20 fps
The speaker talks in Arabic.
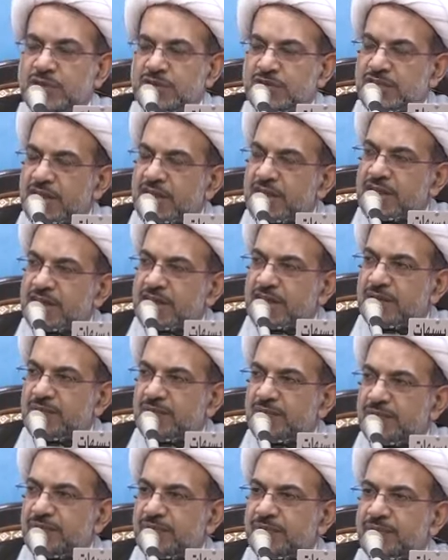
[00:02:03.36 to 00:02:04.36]

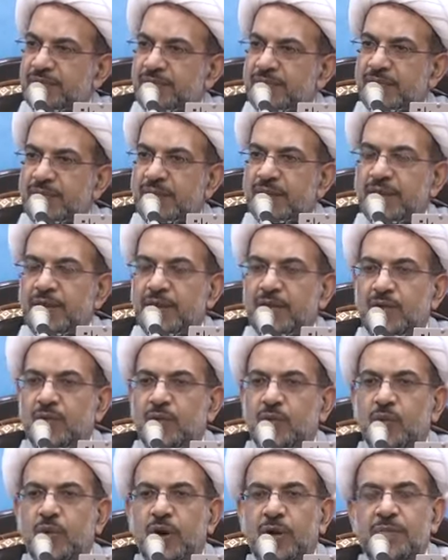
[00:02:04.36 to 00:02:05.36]
السلام
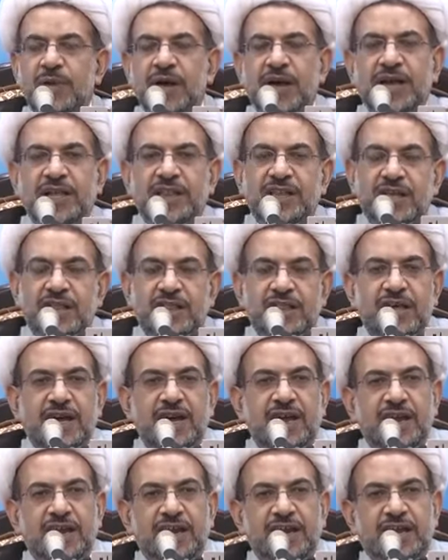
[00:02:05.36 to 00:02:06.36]
وبعد
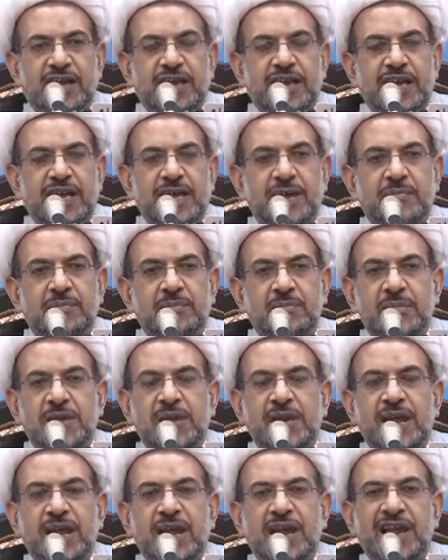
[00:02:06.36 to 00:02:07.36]
ذلك
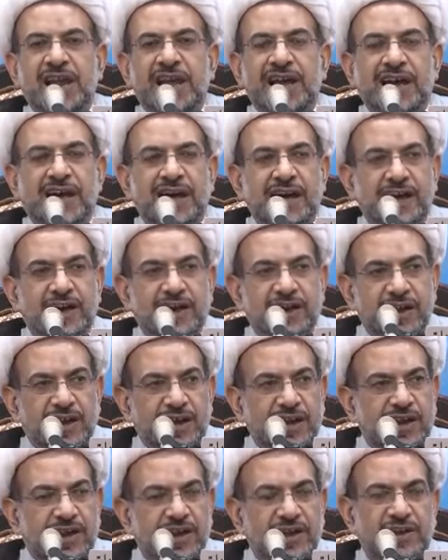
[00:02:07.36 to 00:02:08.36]
من
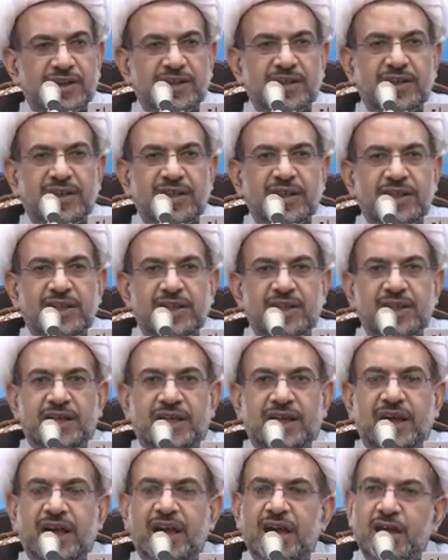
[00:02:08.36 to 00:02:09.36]
العقل
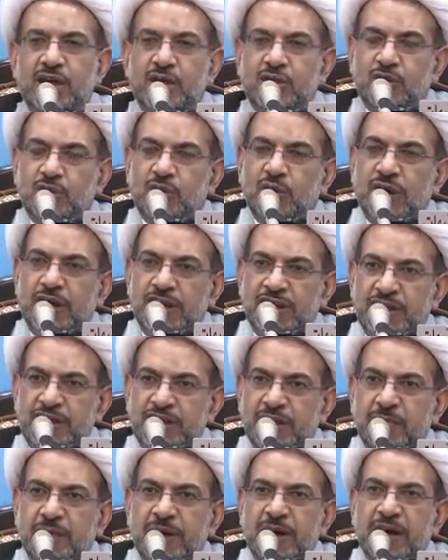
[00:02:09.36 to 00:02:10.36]
حيث
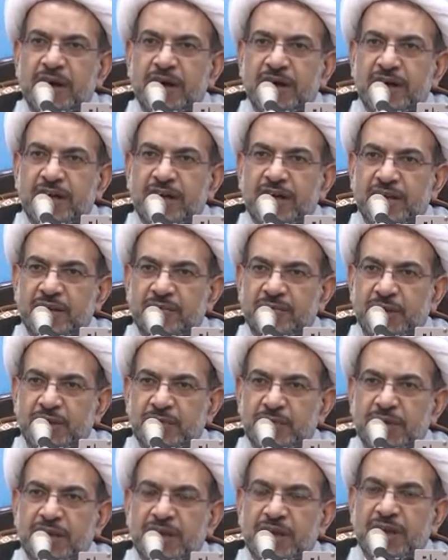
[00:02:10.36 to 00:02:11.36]
ان ما
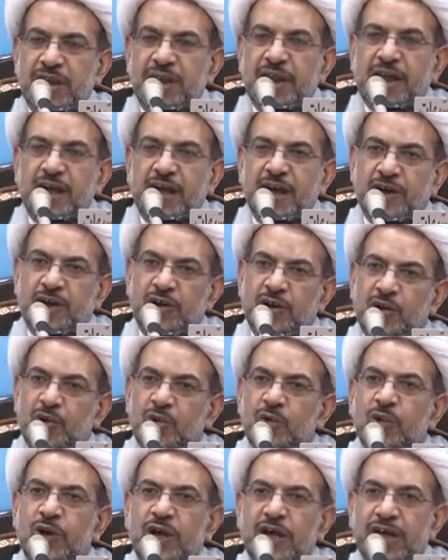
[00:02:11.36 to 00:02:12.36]
حكم به
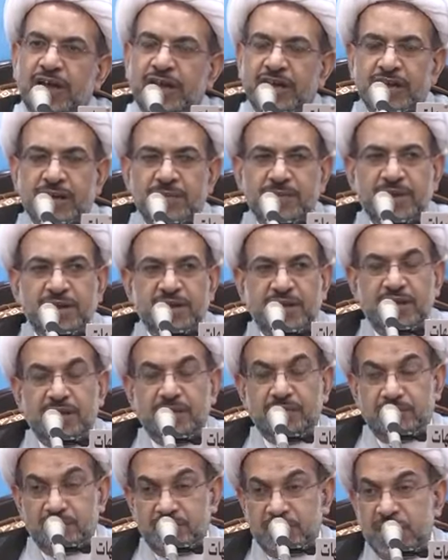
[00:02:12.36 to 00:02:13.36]
العقل حكم
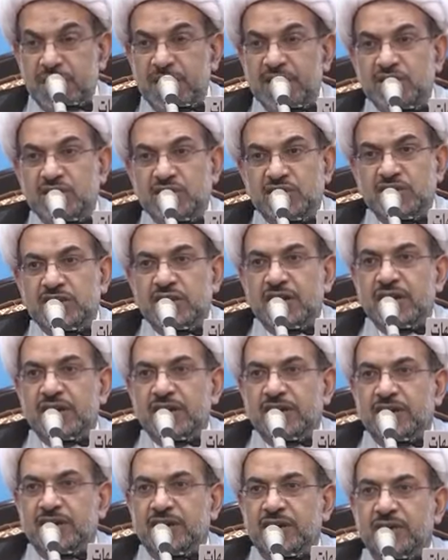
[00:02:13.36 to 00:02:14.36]
به
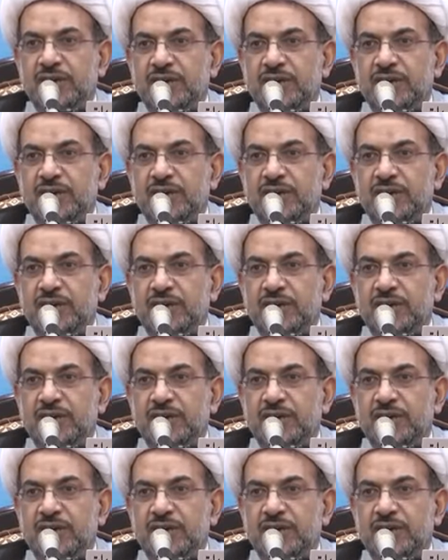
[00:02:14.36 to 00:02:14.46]
الشرع